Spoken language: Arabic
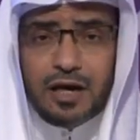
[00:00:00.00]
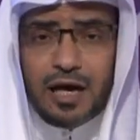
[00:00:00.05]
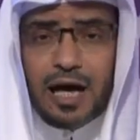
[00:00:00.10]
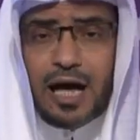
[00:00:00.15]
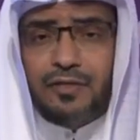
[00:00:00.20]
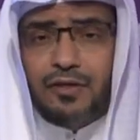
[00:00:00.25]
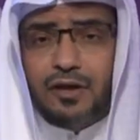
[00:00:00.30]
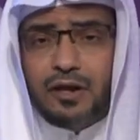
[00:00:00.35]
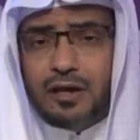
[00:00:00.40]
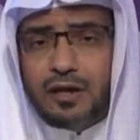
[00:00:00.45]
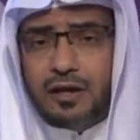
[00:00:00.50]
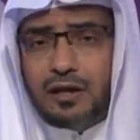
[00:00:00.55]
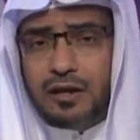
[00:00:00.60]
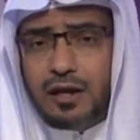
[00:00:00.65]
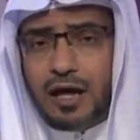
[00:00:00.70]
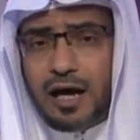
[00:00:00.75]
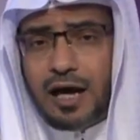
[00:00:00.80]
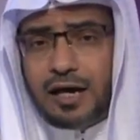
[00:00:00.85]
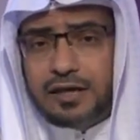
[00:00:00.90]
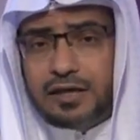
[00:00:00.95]
هذا
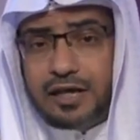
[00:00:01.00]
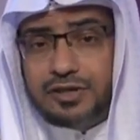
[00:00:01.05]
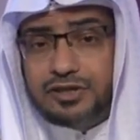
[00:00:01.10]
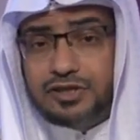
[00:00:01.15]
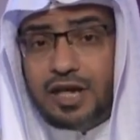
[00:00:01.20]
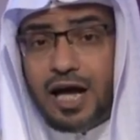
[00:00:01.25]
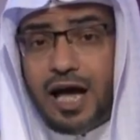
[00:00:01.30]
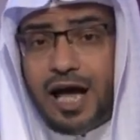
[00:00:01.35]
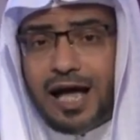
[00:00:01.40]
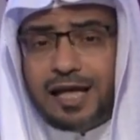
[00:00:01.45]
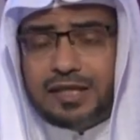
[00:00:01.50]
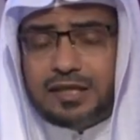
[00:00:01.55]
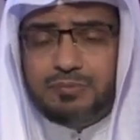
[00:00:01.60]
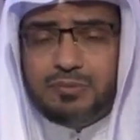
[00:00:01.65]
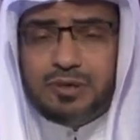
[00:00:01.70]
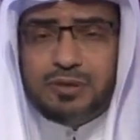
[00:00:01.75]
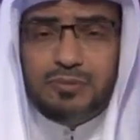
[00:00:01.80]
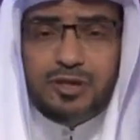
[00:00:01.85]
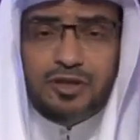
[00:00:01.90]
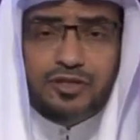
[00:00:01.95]
الآية جاءت
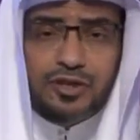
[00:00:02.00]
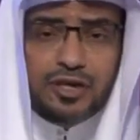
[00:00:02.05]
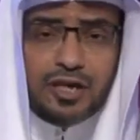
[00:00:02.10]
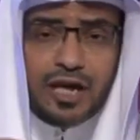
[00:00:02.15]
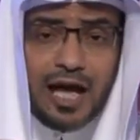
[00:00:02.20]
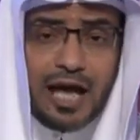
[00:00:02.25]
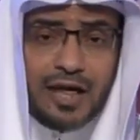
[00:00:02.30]
بمثل